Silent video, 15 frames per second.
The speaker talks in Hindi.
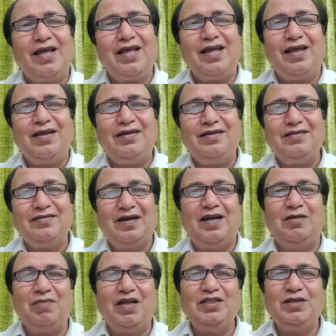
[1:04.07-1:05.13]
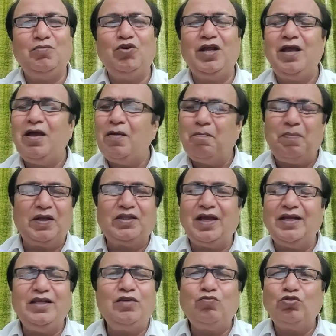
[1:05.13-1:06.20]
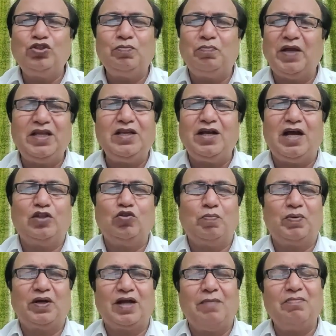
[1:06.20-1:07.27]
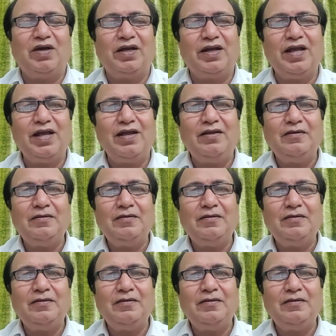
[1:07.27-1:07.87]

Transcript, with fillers: रहे हैं हनुमान जी बोले पता नहीं कुछ बही खातों पर काम कर रहे हैं